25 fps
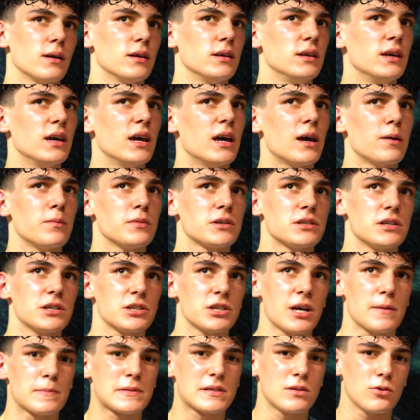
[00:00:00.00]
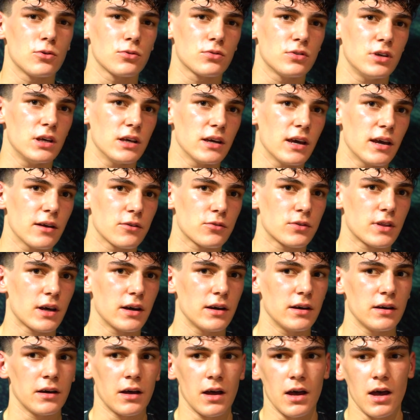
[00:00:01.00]
Nie, myślę, że absolutnie nie.
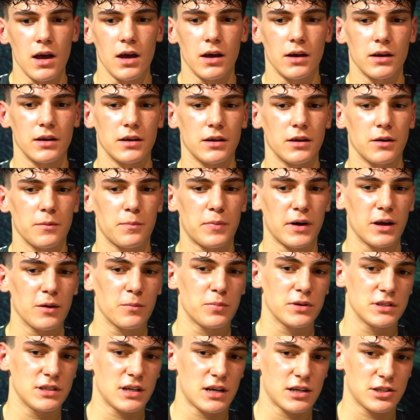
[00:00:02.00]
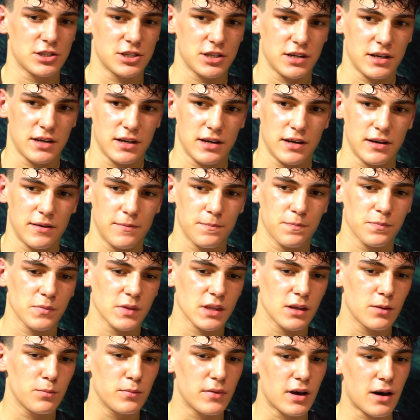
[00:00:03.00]
Tutaj y, pani powiedziała, że
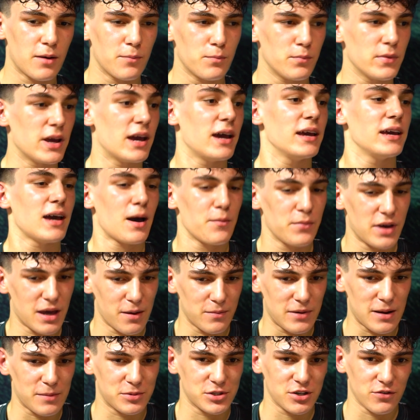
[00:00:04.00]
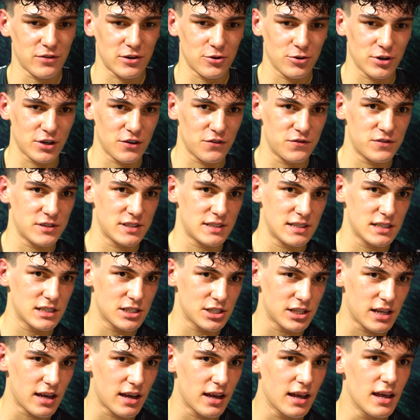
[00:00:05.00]
mia, mia, ja miałem lepsze warunki
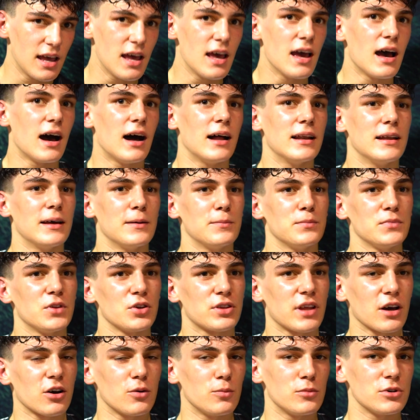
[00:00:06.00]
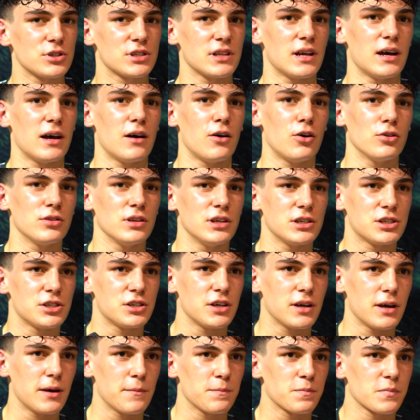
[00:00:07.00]
fizyczne, ale do tego można odnieść
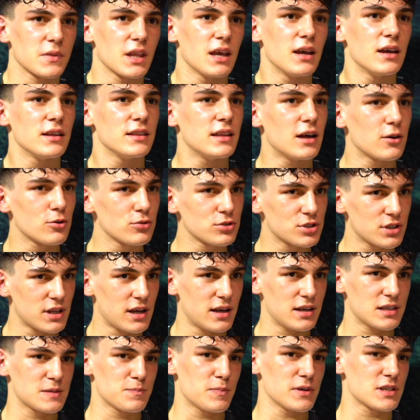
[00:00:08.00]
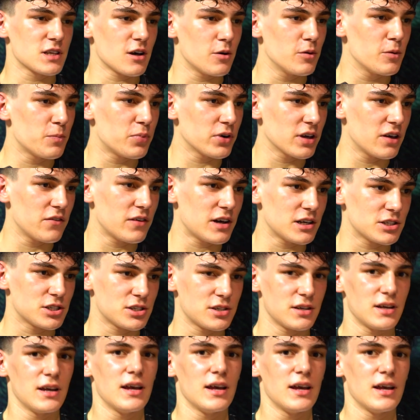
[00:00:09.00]
się na różne sposoby, ponieważ